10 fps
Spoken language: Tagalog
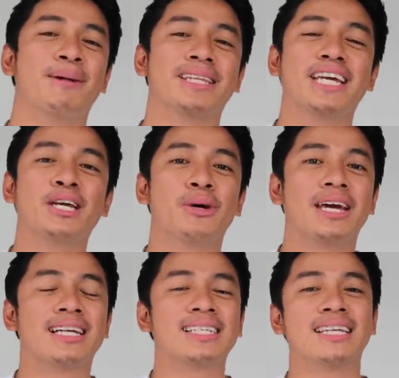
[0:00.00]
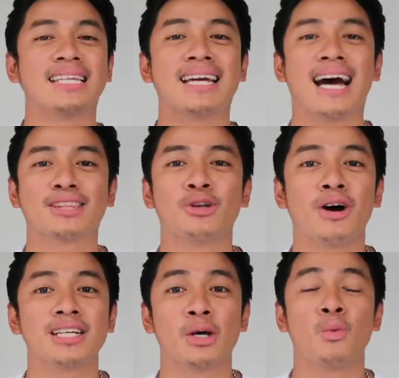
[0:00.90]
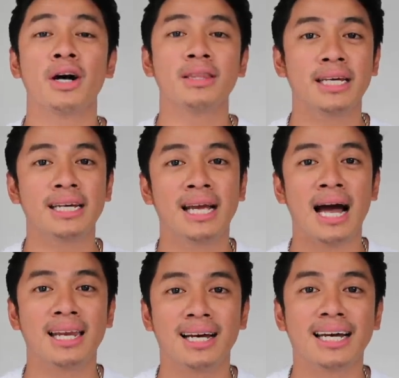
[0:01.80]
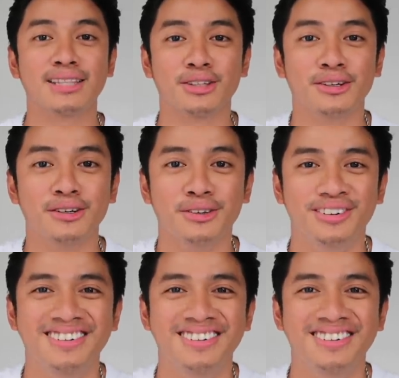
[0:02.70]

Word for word: But anyway, excited nga to kasi one day nga lang ito.